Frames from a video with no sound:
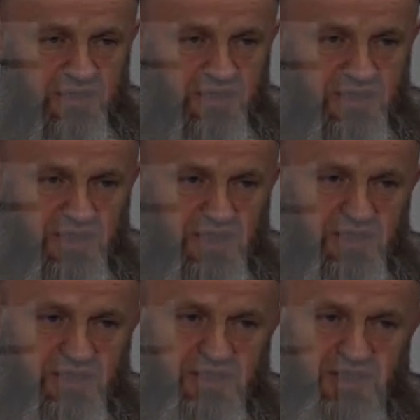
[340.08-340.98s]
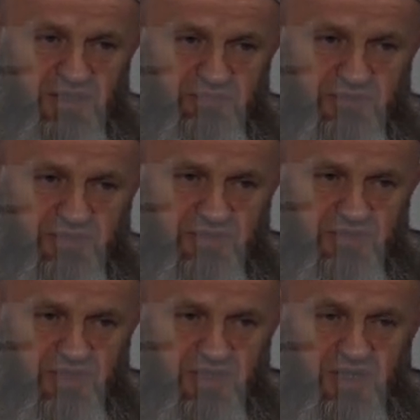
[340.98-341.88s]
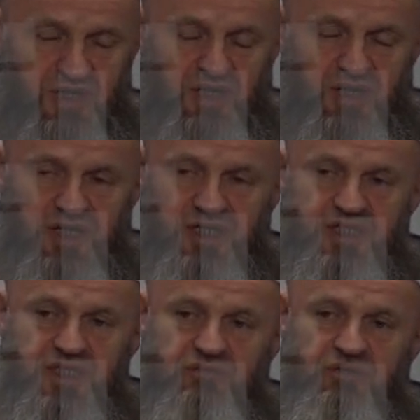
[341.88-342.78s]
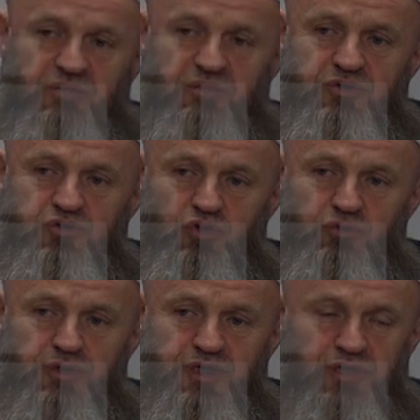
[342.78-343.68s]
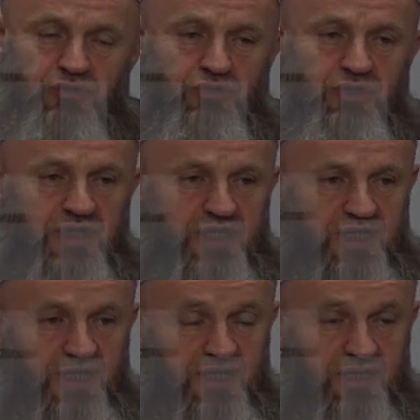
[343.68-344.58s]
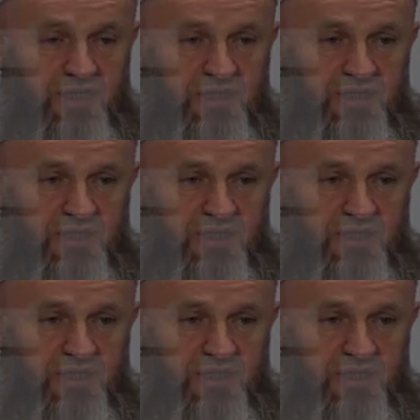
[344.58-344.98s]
İsa Aleyhisselam'dır. Annesi ve babası olmadan dünyaya gelen,